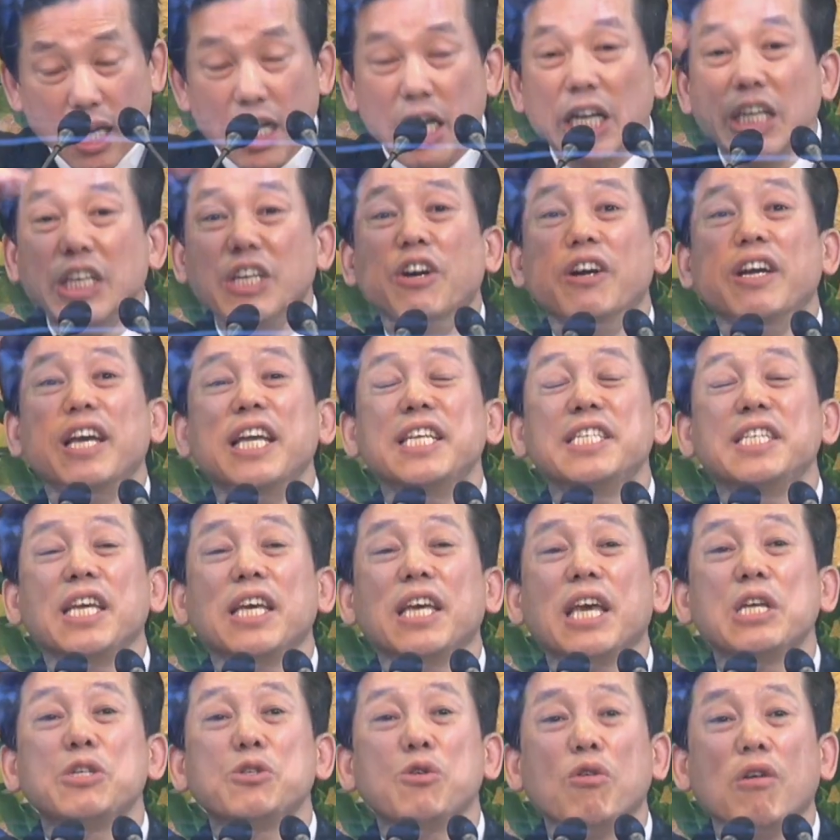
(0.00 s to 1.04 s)
영의
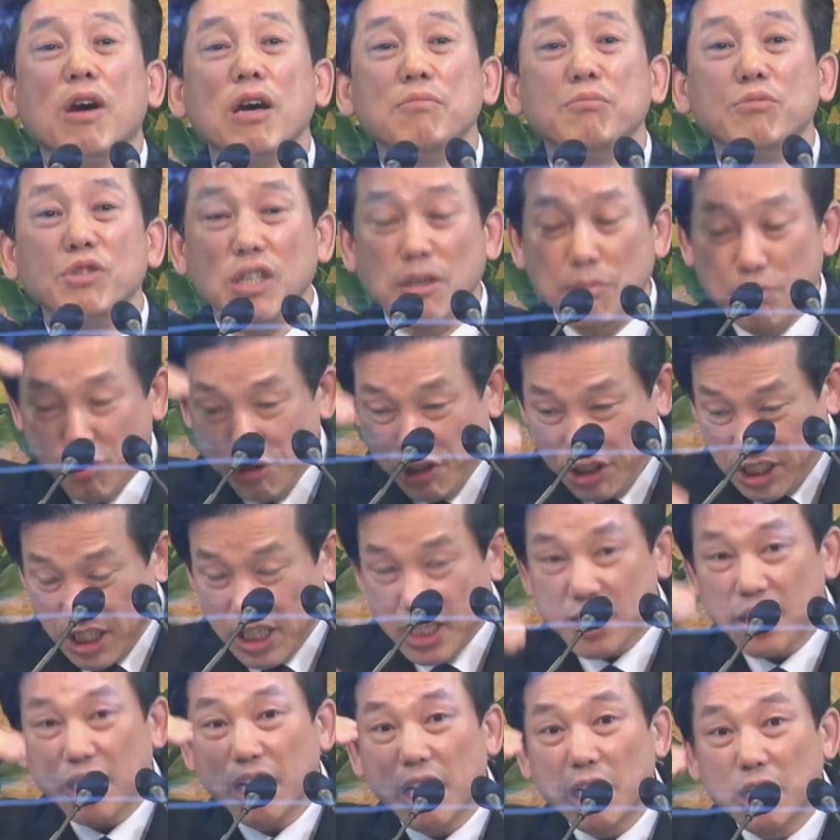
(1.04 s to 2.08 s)
세계에 속한 분이 물질
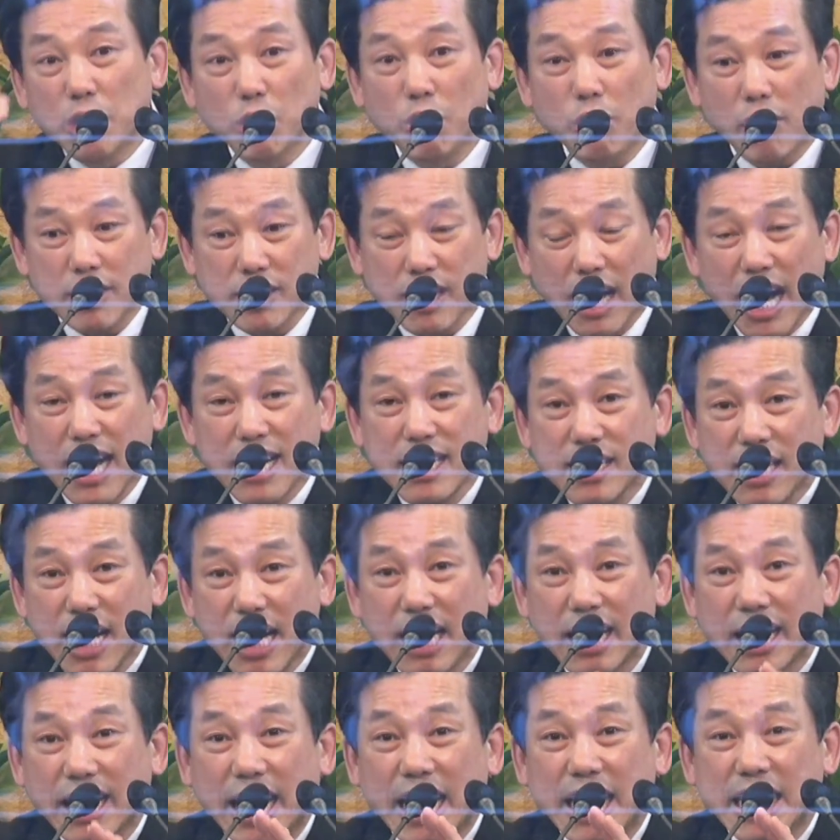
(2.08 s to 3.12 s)
세계에 들어와서
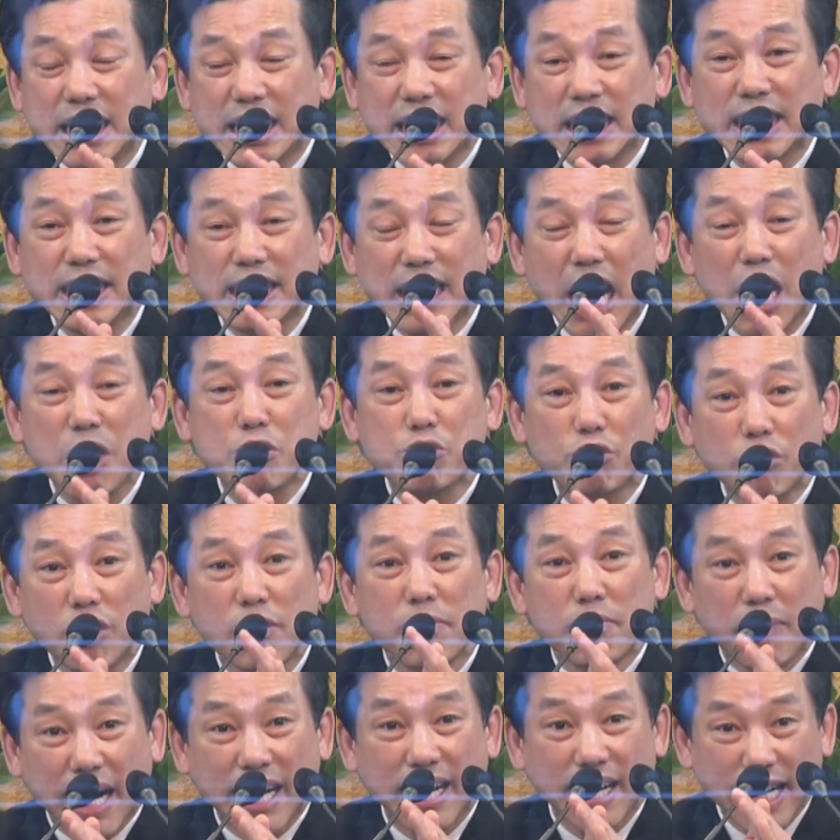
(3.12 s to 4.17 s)
항상 계시는 장소를
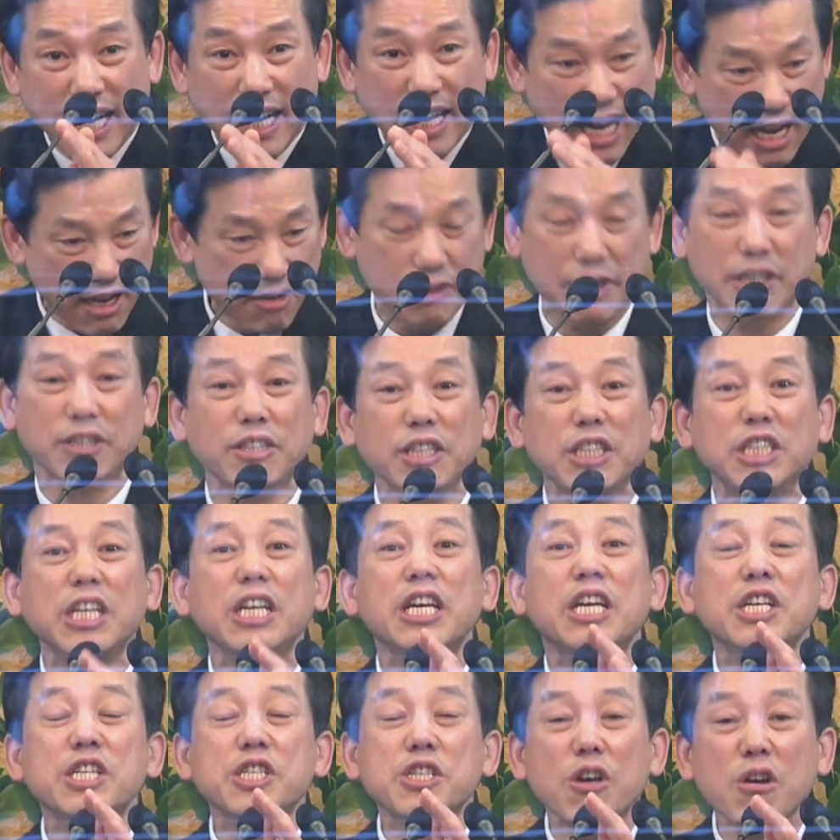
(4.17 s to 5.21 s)
마련하게 한 거예요. 그것이
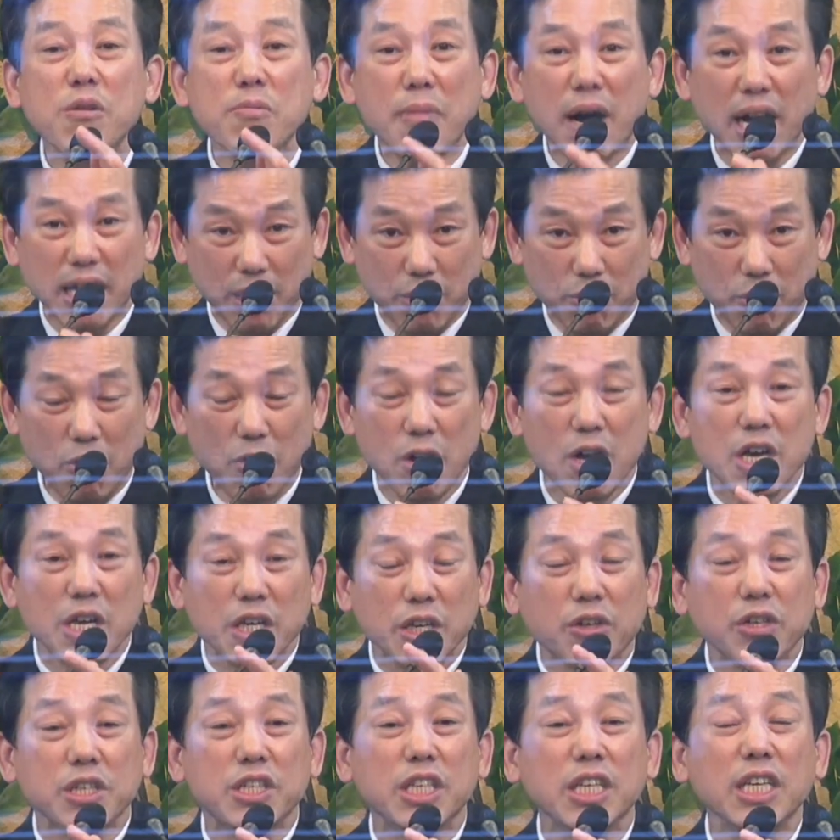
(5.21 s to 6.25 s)
성막이고
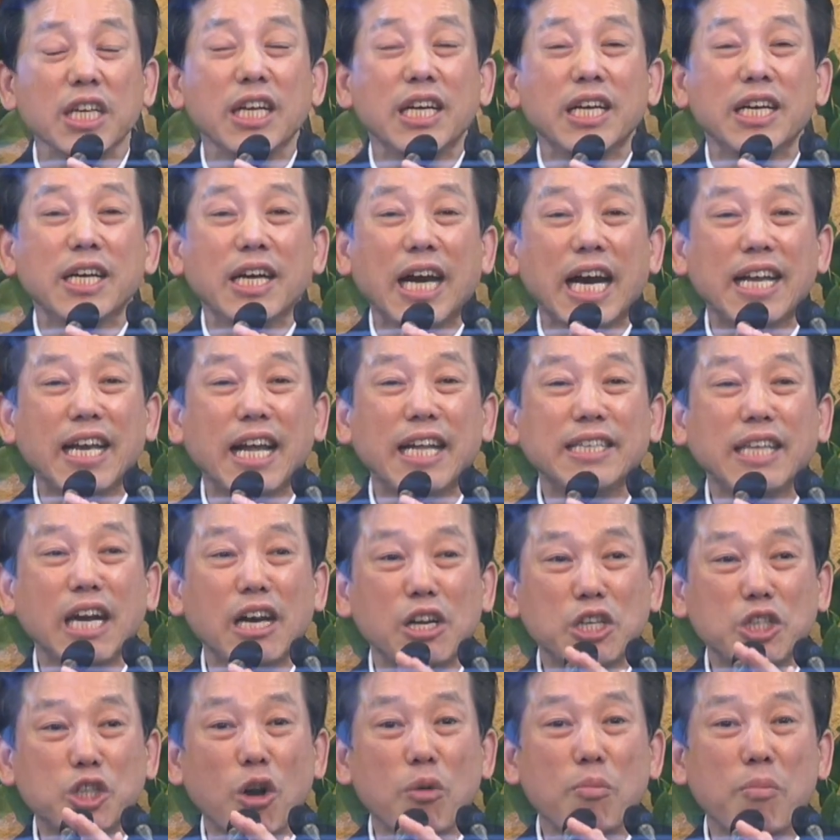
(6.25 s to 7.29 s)
이것이 가나안
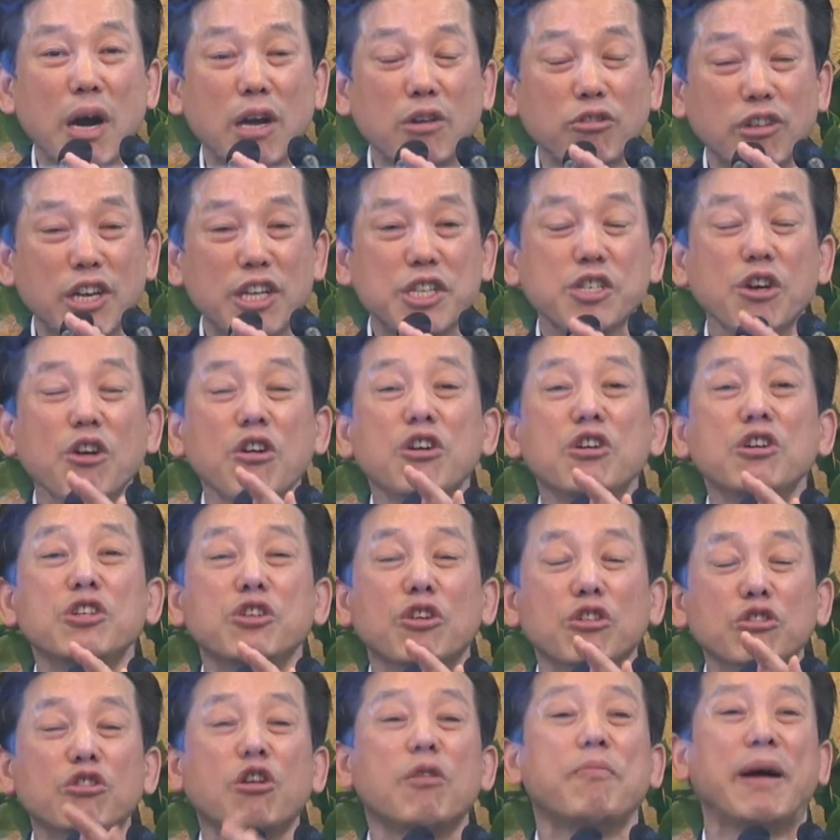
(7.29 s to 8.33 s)
땅을 정복하는
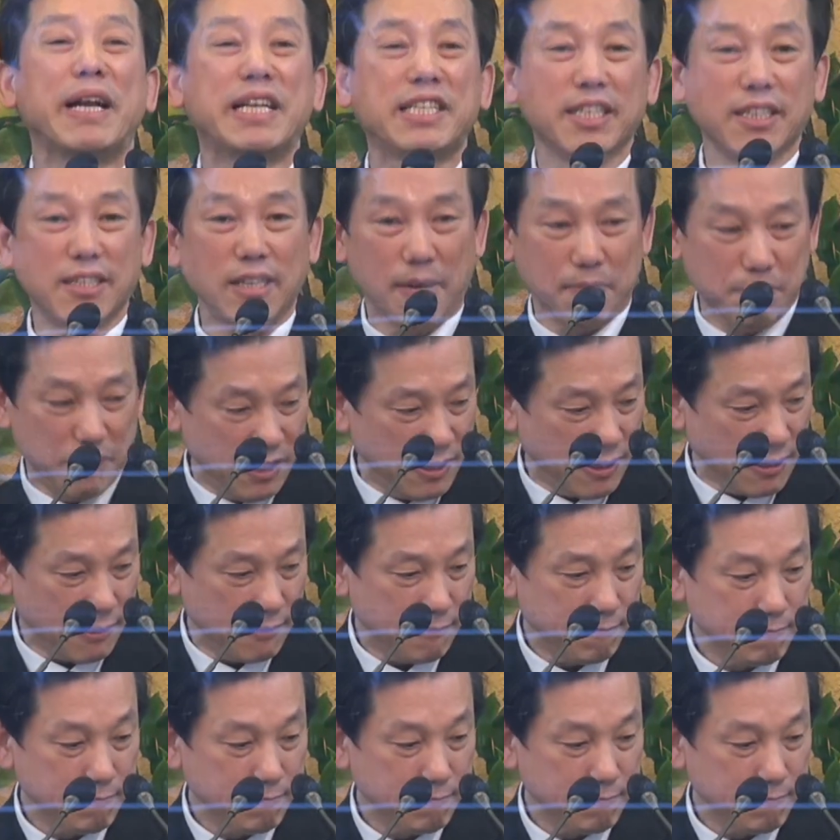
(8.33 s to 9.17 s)
성전으로 발전을 합니다.